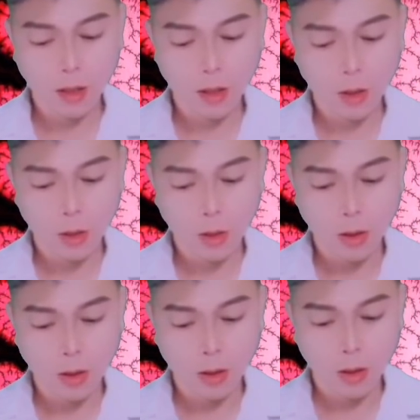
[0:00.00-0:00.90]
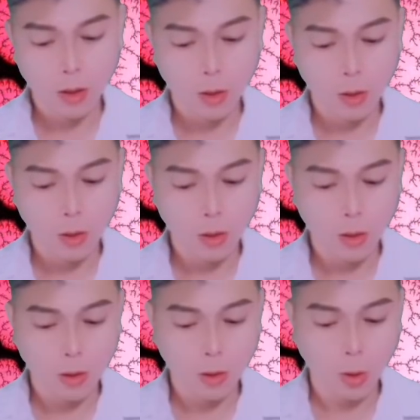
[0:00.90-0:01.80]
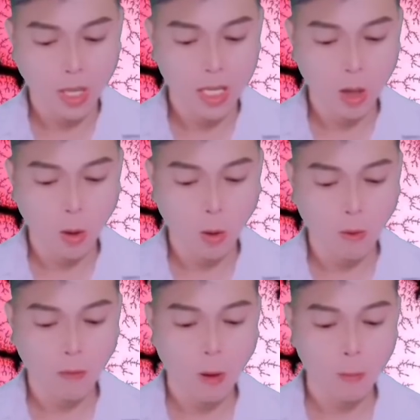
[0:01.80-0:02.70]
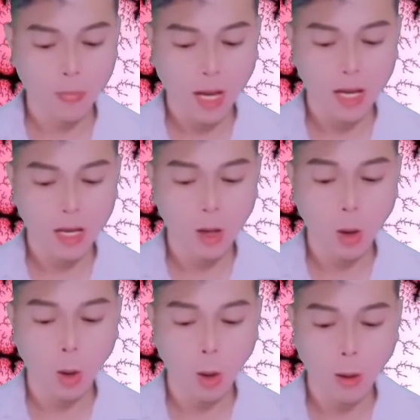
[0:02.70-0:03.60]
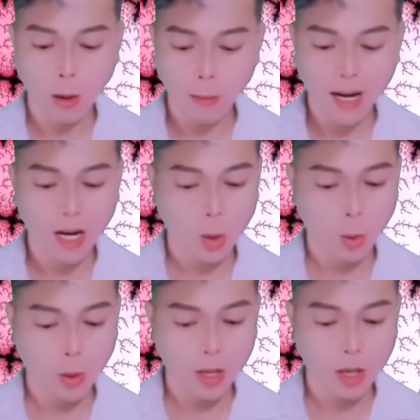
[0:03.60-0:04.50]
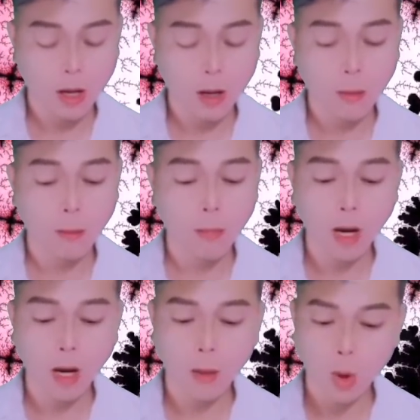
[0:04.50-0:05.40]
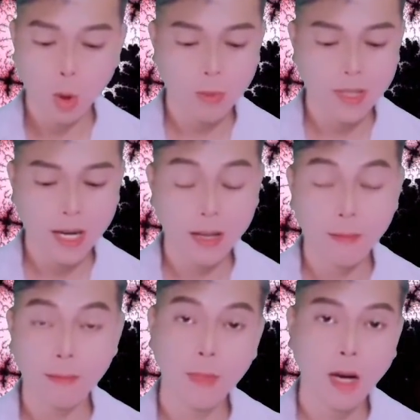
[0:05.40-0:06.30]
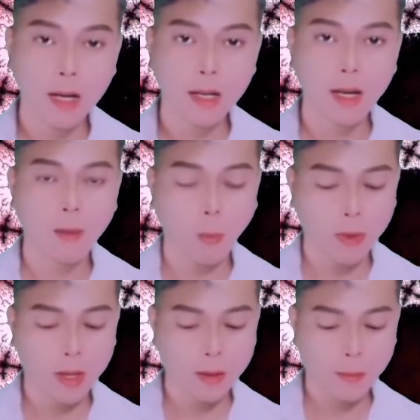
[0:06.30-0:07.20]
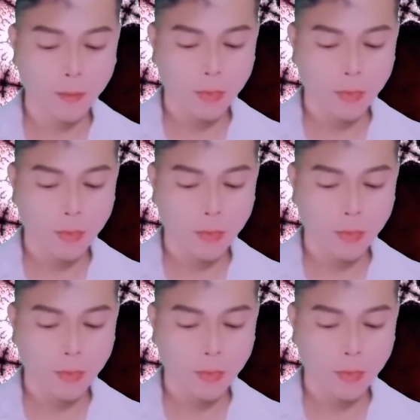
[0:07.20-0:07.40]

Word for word: Ân Lang Qua càng nói càng tức giận, cũng có một chút sợ hãi, nghĩ đến mà sợ. Hắn chua xót nói: